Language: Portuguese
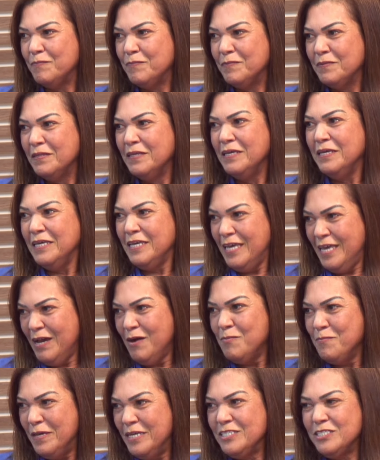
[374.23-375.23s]
Uhum. E
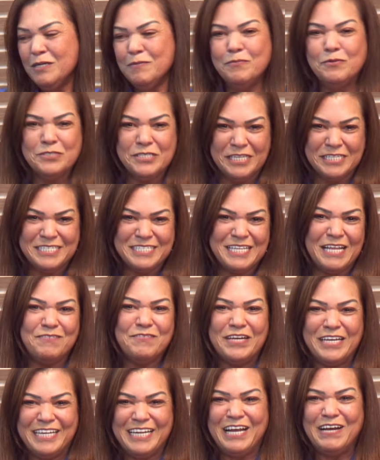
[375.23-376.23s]
realmente a moça
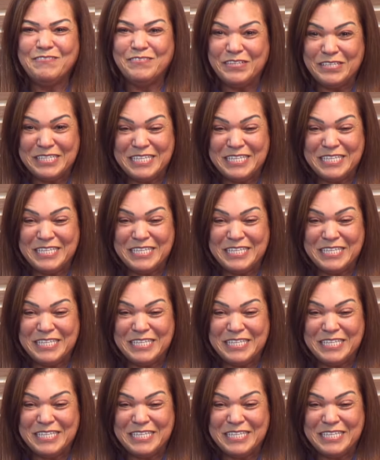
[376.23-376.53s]
estava grávida,